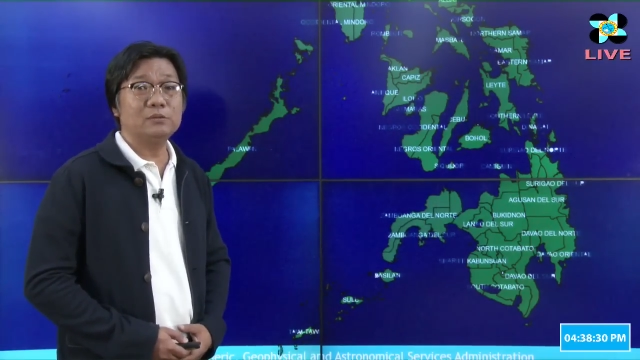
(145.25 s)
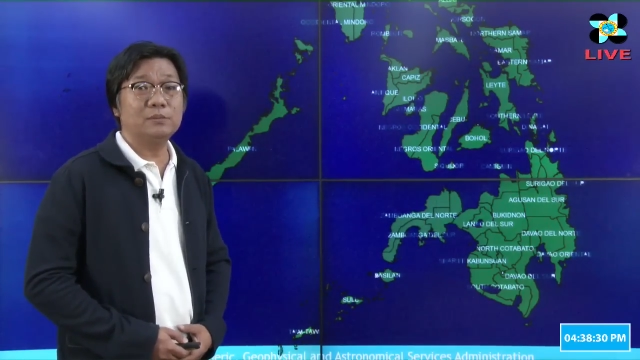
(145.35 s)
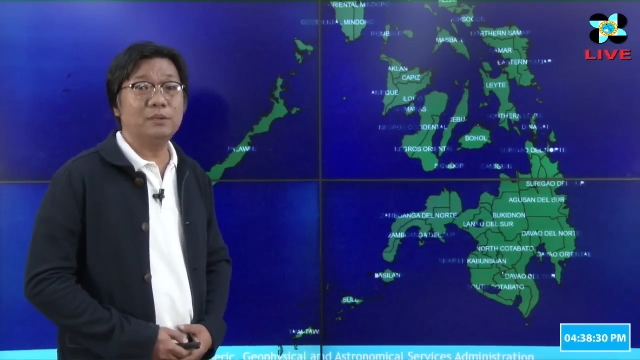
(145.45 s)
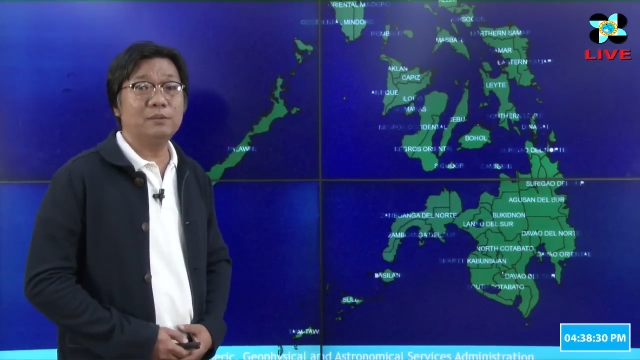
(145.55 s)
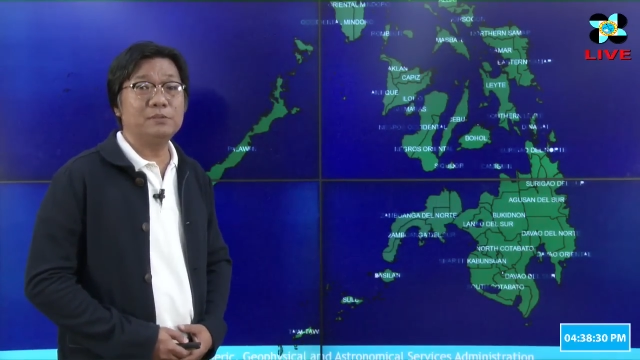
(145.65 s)

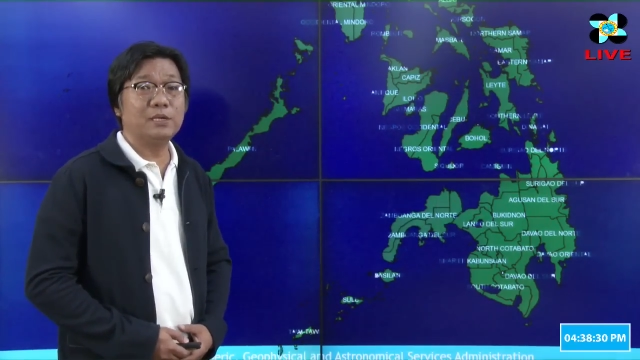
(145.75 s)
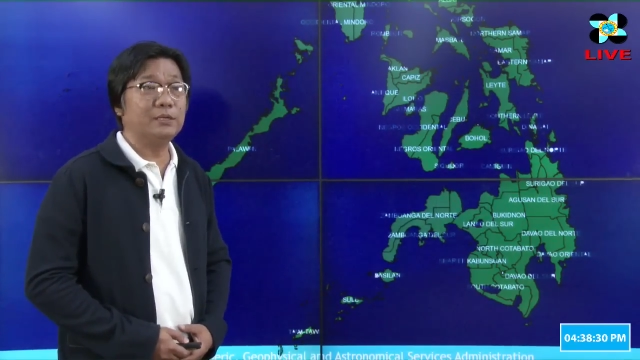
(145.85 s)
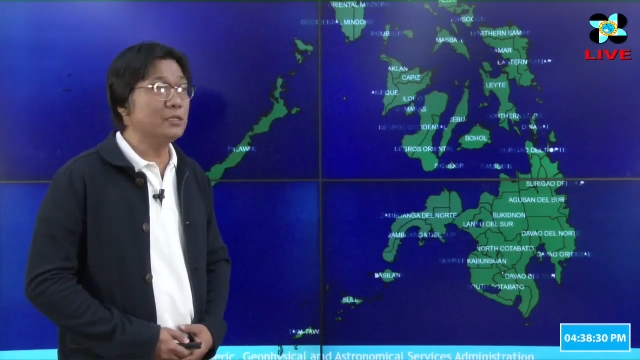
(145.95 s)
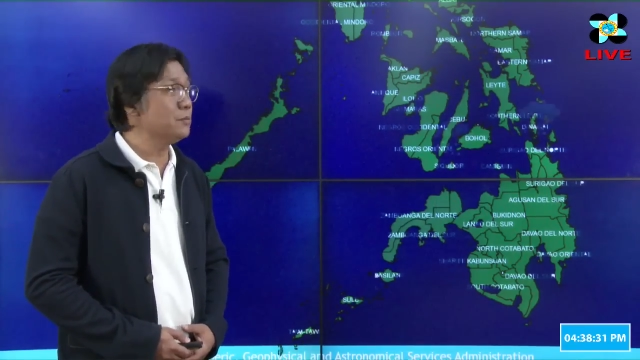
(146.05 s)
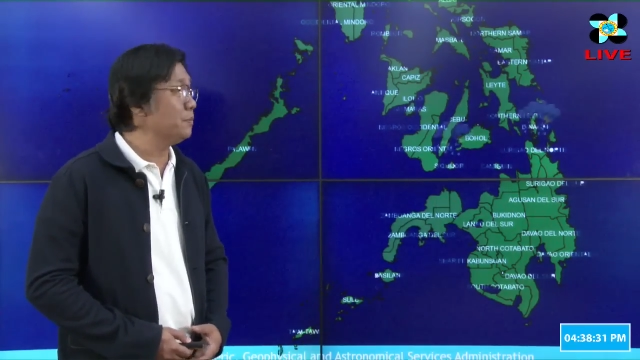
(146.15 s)
sa may
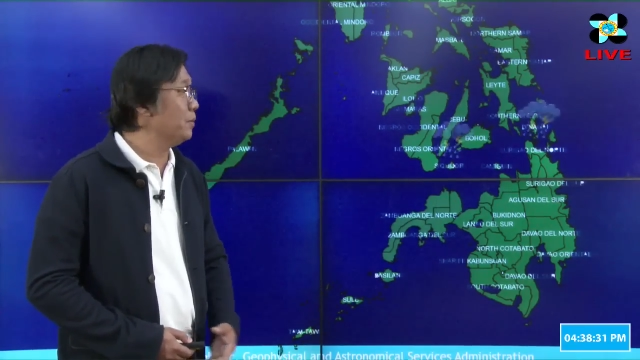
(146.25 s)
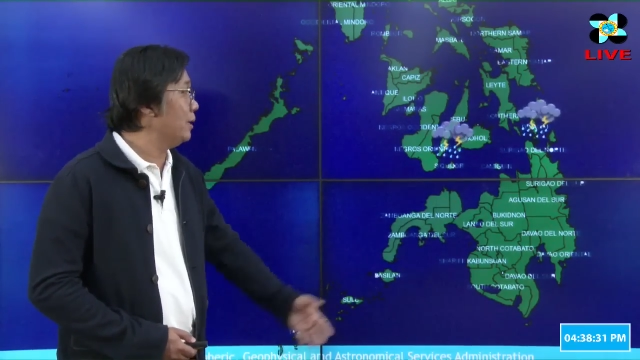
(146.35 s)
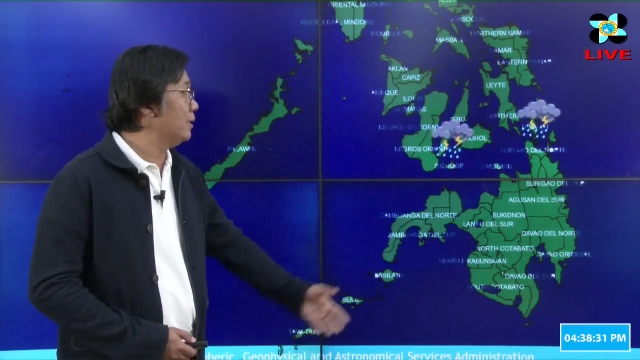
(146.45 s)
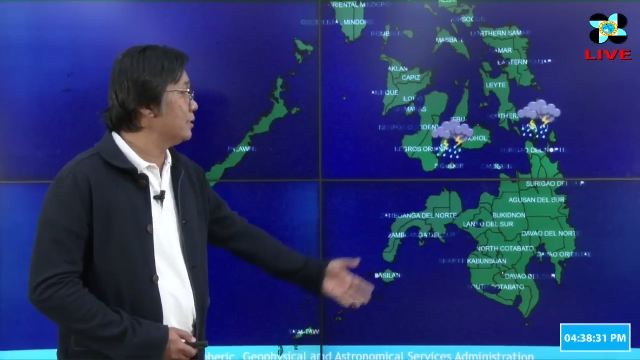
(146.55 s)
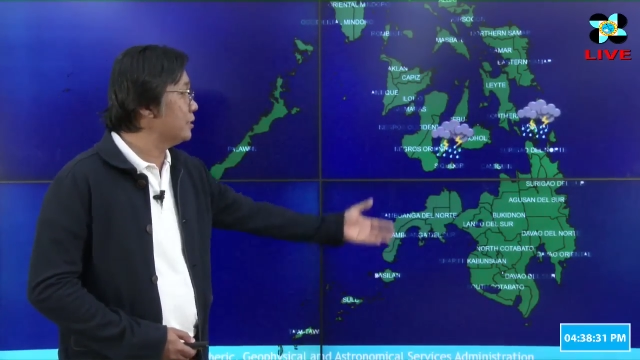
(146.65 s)
Visayas
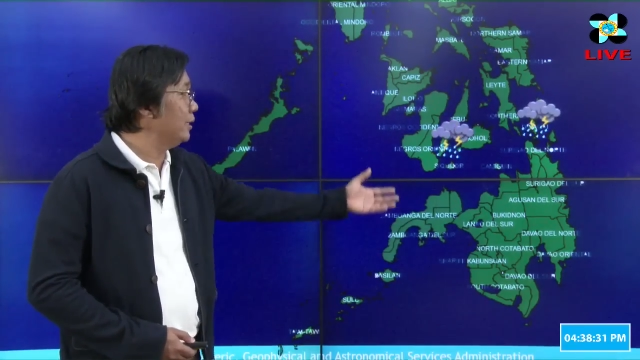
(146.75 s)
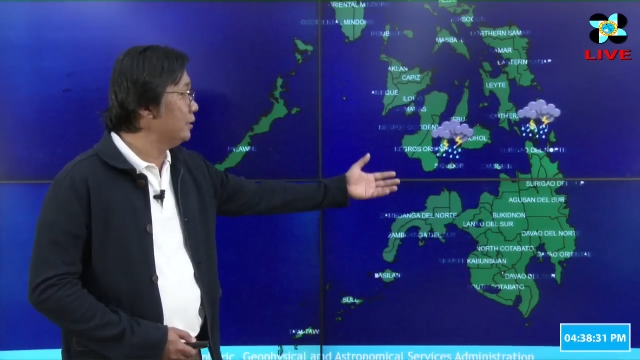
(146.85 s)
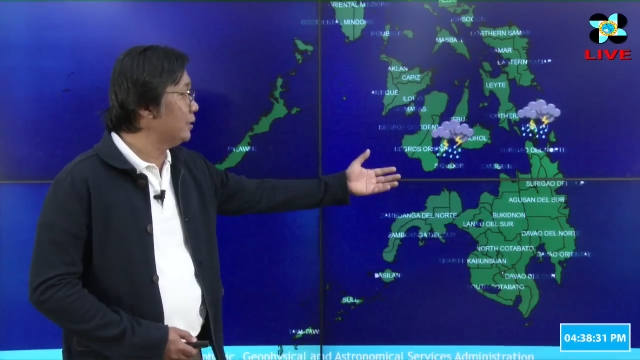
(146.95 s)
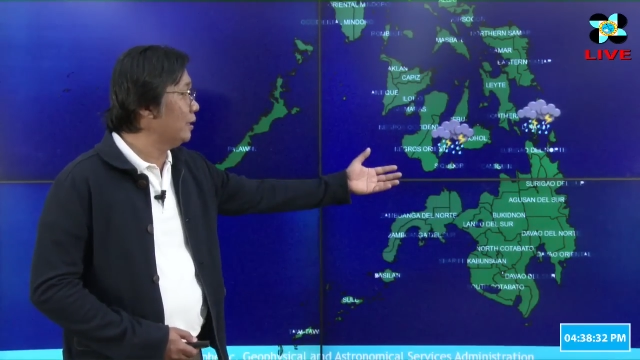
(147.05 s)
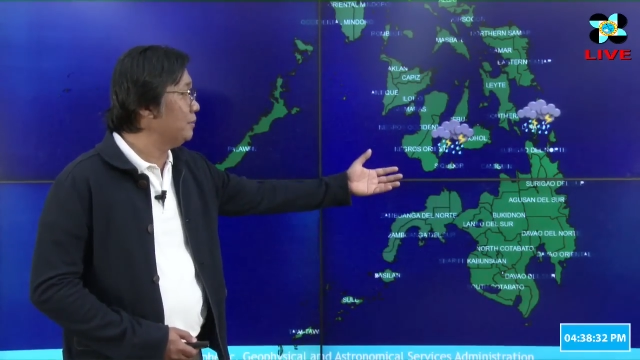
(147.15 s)
po, ang
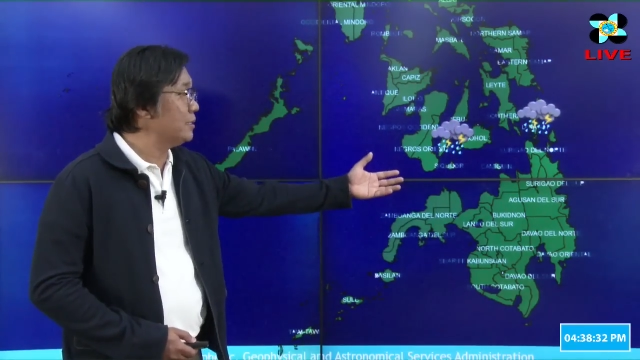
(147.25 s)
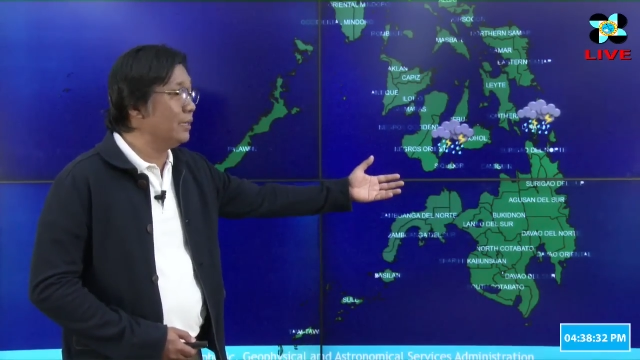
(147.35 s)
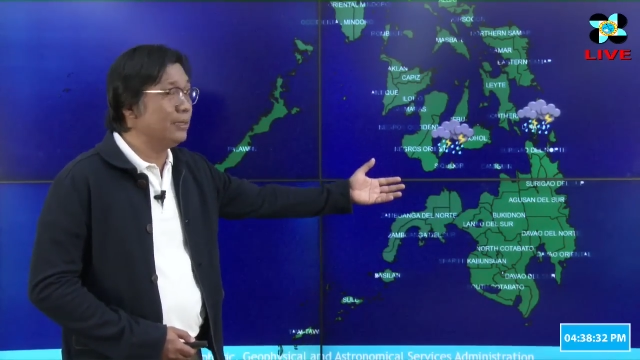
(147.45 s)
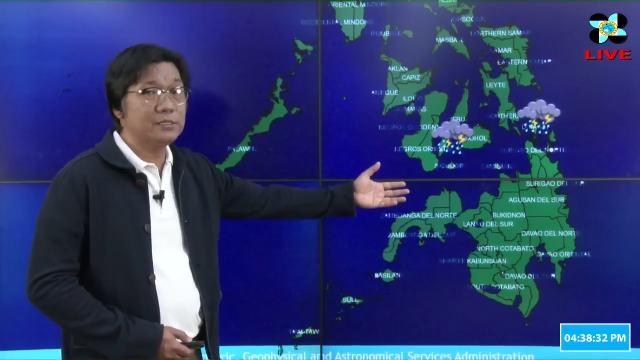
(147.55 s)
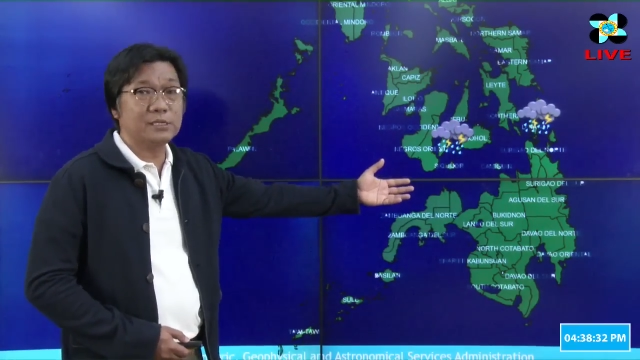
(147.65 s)
Central
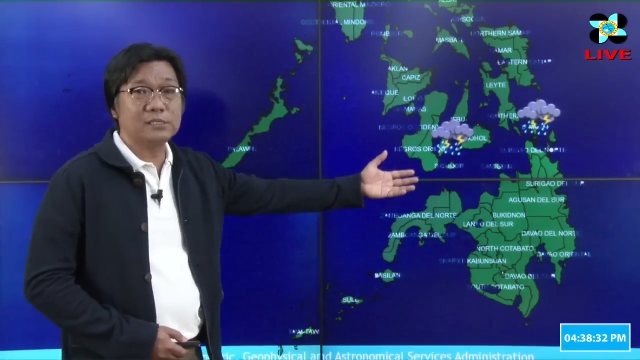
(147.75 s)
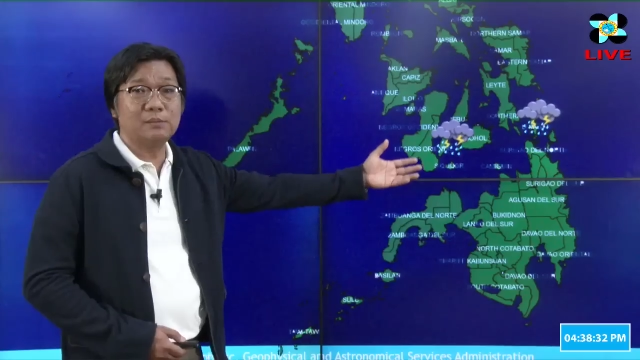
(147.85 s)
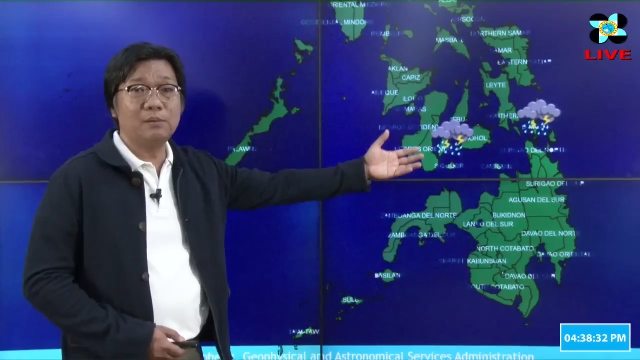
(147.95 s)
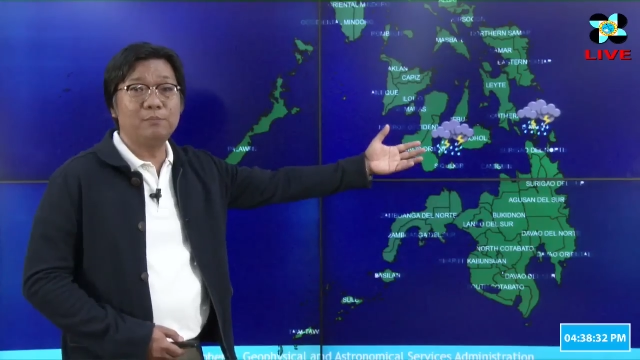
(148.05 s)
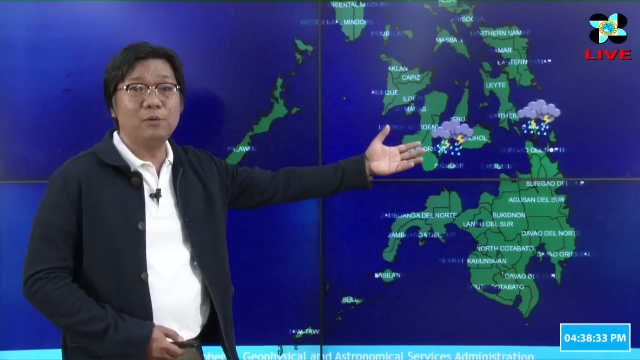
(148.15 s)
Visayas
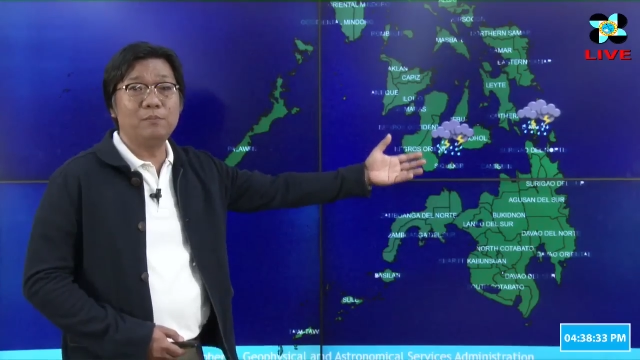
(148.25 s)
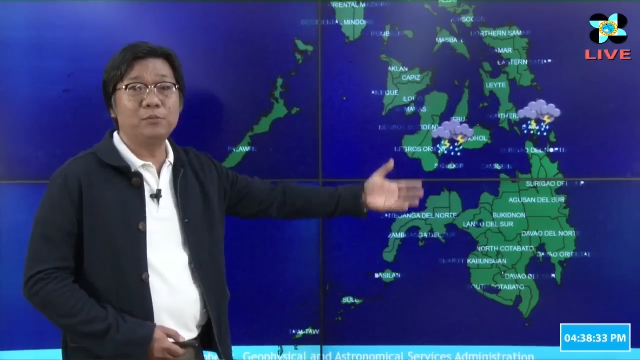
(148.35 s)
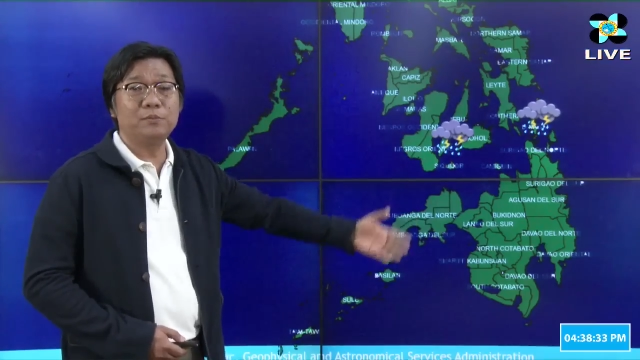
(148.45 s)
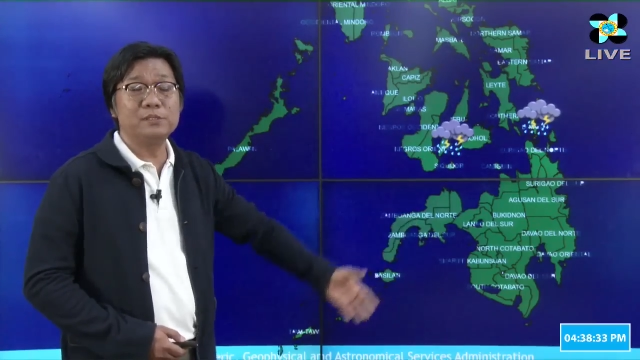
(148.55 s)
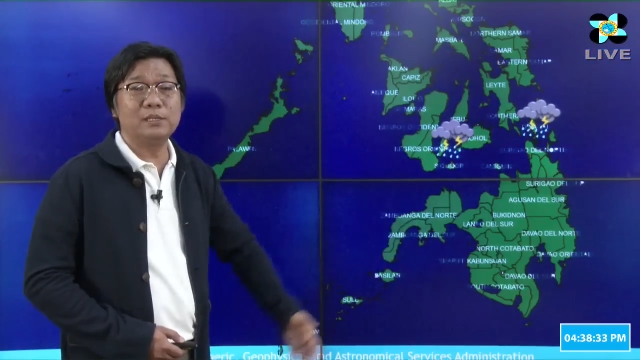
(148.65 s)
kasama po ang
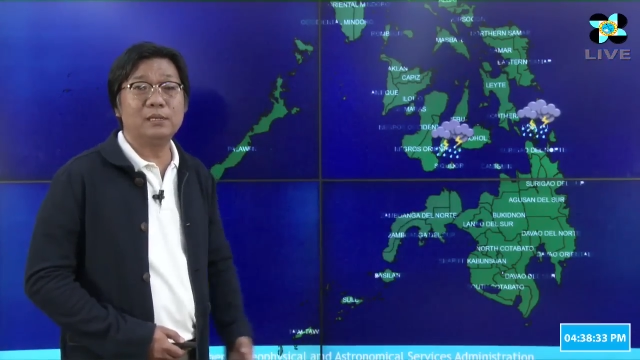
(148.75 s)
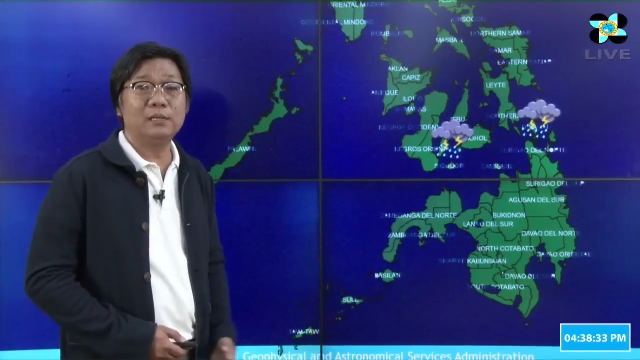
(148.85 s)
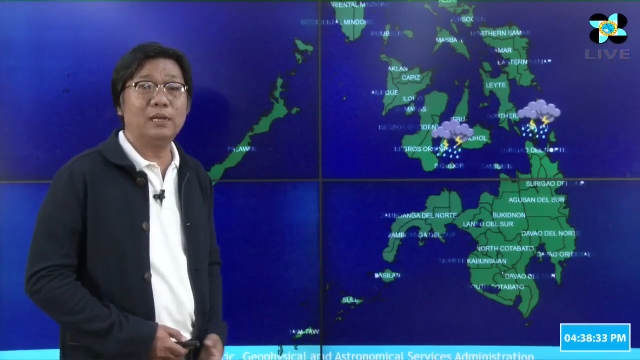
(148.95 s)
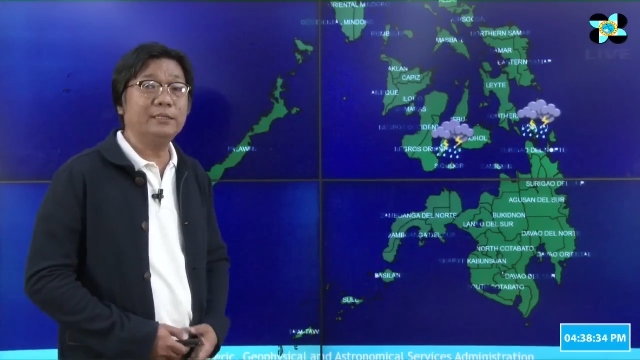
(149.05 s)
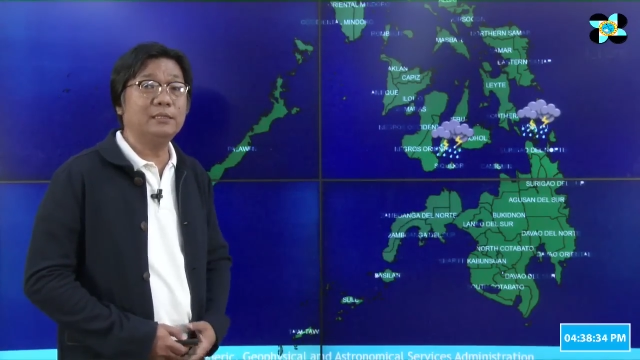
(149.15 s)
probinsya ng
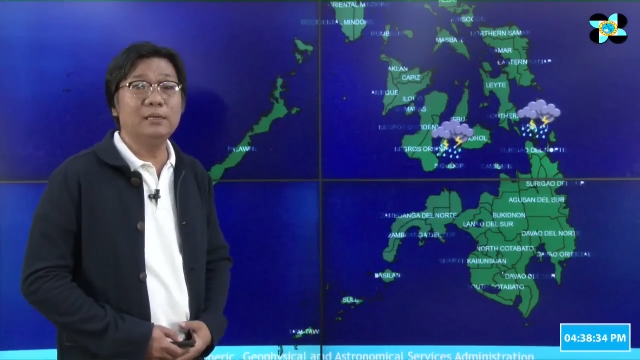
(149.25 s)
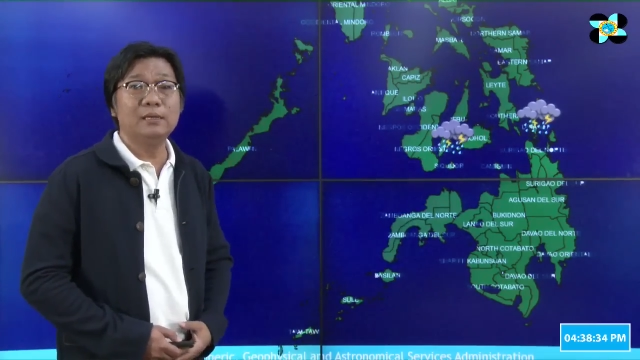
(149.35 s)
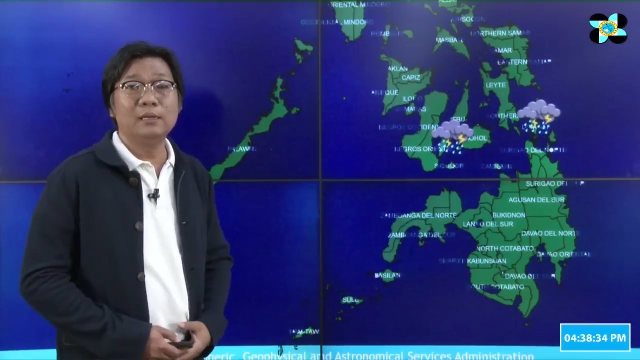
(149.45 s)
Leyte